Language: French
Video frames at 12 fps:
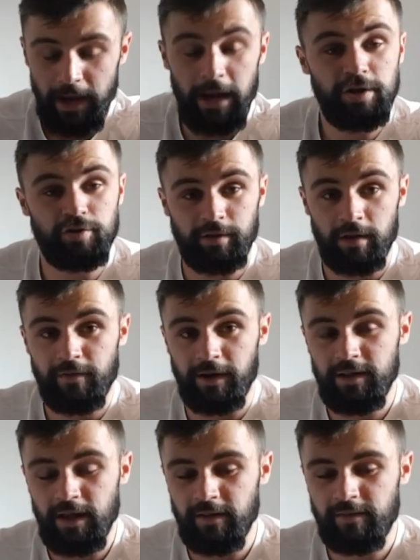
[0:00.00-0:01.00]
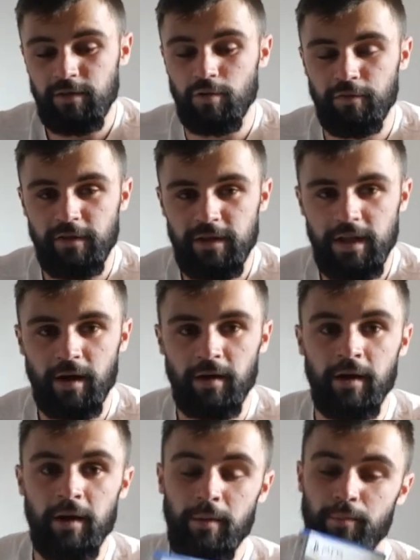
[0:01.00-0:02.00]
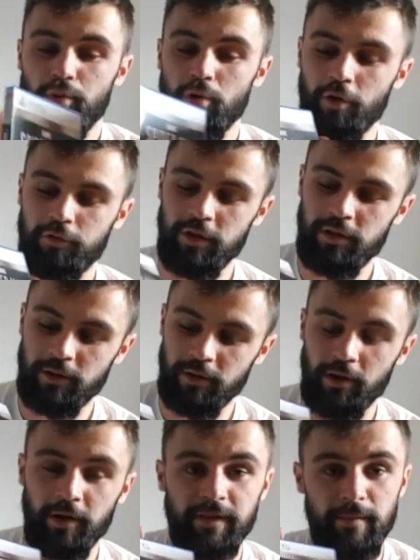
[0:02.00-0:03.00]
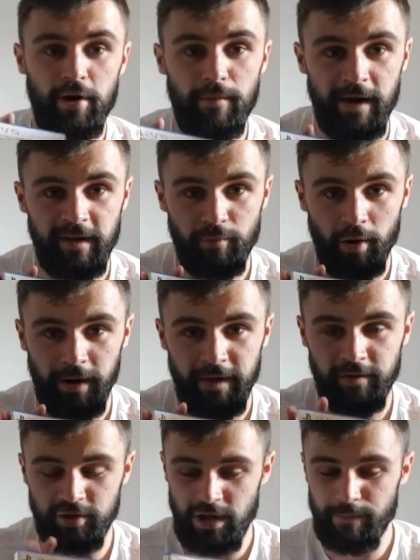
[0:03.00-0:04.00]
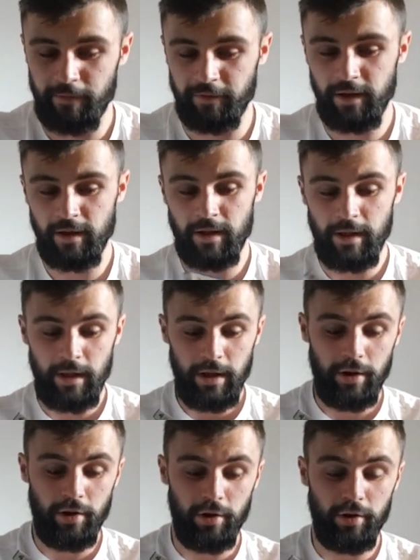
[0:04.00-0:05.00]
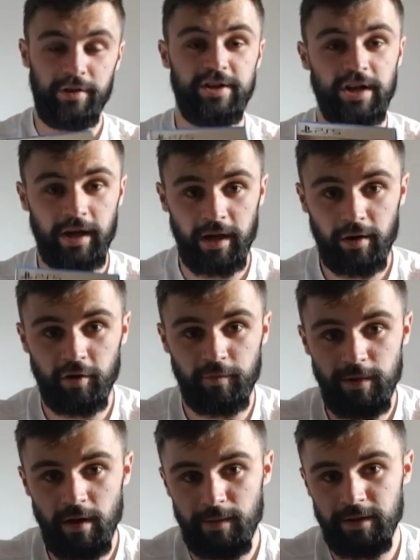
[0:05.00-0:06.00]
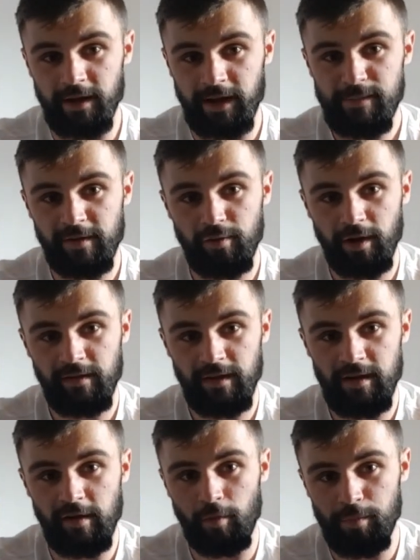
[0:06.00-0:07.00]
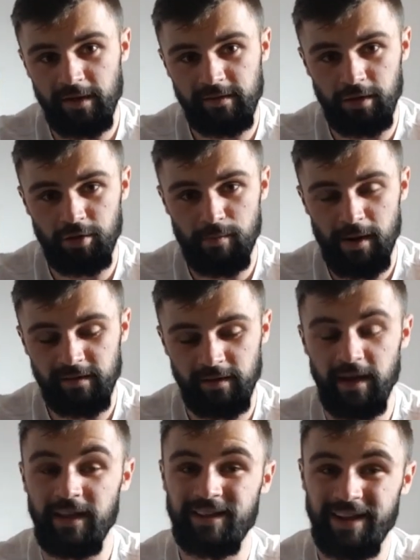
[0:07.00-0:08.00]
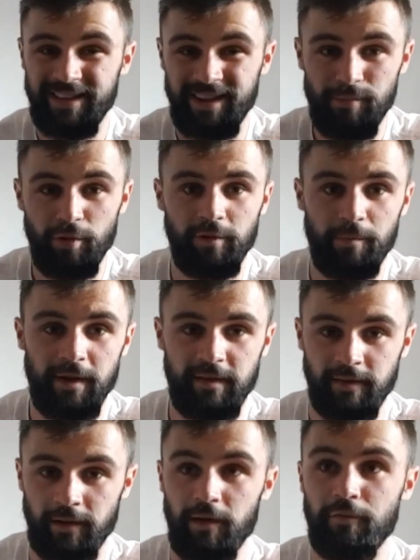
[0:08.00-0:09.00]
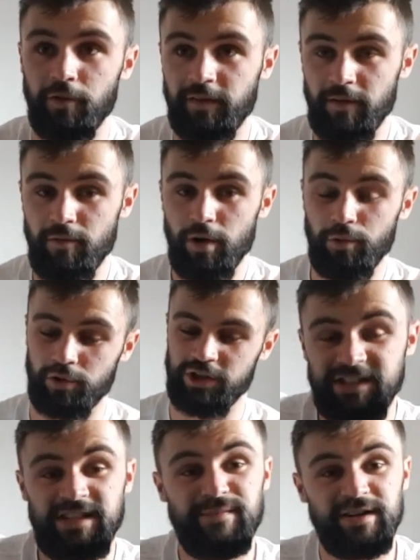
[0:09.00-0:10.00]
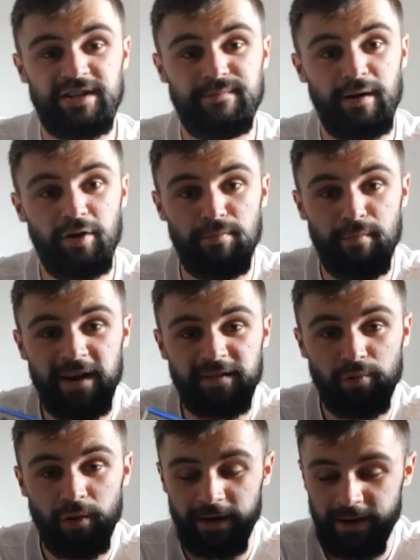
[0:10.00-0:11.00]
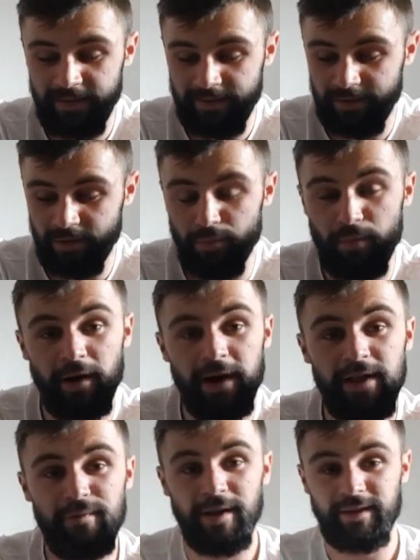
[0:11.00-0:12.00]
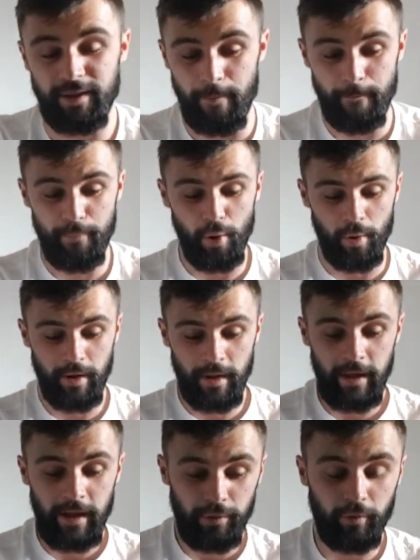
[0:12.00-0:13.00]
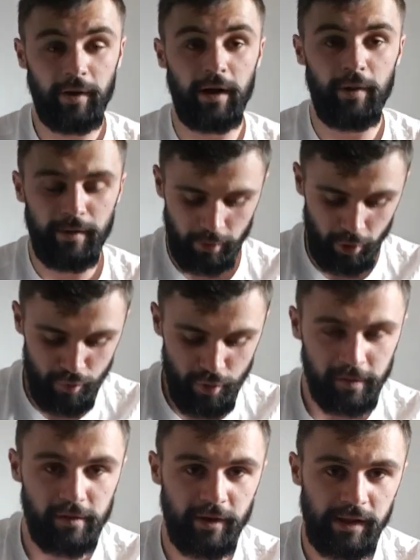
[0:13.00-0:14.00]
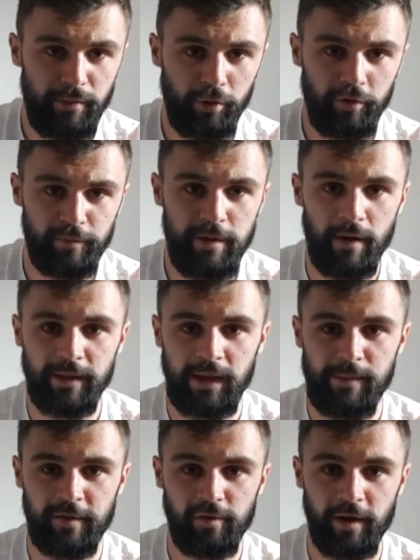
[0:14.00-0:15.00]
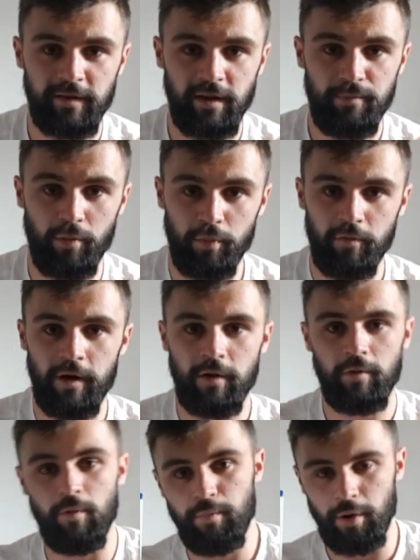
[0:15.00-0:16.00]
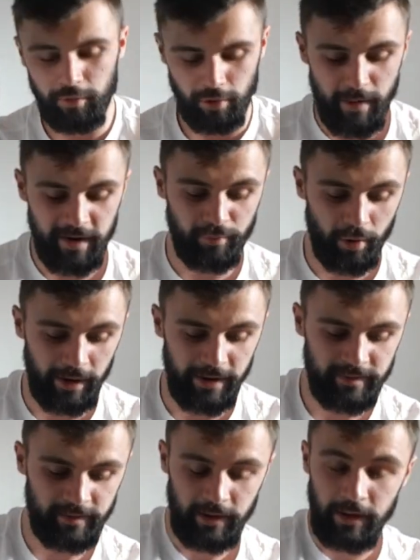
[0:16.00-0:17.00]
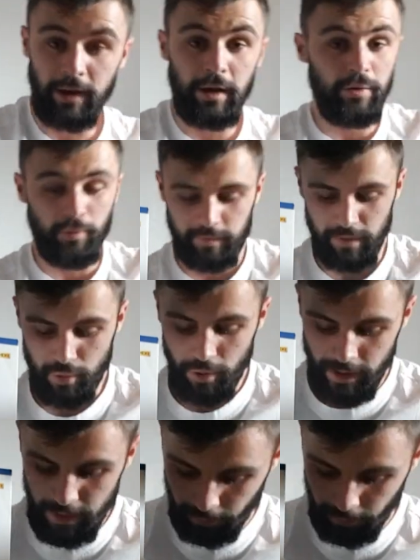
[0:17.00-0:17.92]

Et là je suis en train de faire les DLC, de le finir, pour ensuite entamer le Miles Morales que je n'ai pas fait. Euh, déjà rien que le Spider-Man remasterisé qui est sur PS4 de base est très très beau sur PS5, il hein. faut le savoir, donc j'imagine pas le Miles Morales comment il doit être beau. Donc voilà, ouais, le mieux c'est de faire d'abord le Spider-Man remasterisé pour pouvoir comprendre le Miles Morales. Donc c'est mieux.